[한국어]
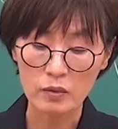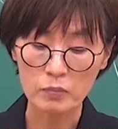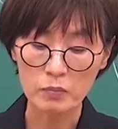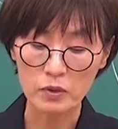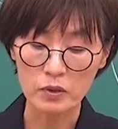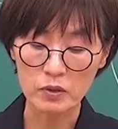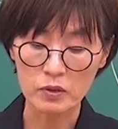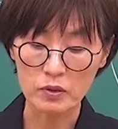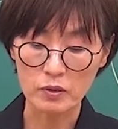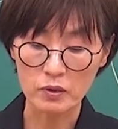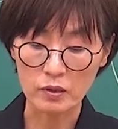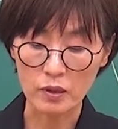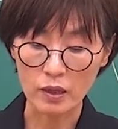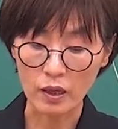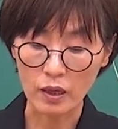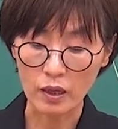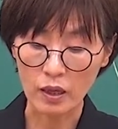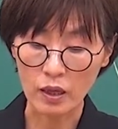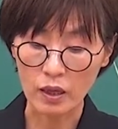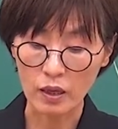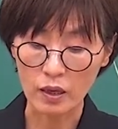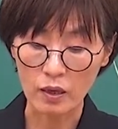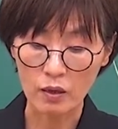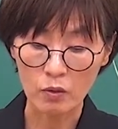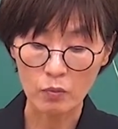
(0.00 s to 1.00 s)

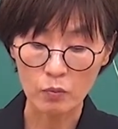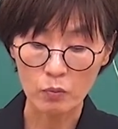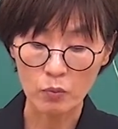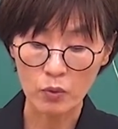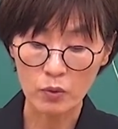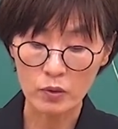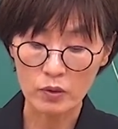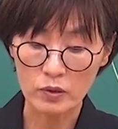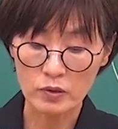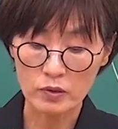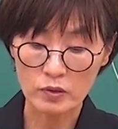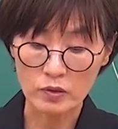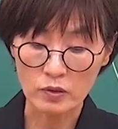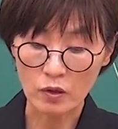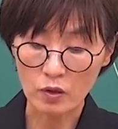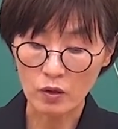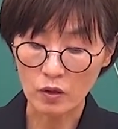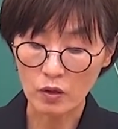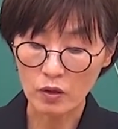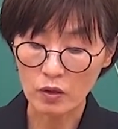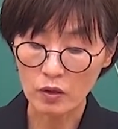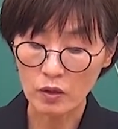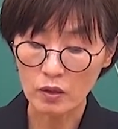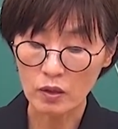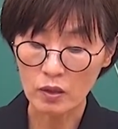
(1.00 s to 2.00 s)
밑에
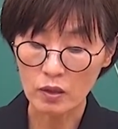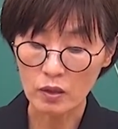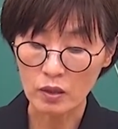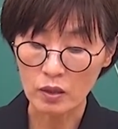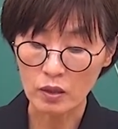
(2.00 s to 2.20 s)
보이시죠?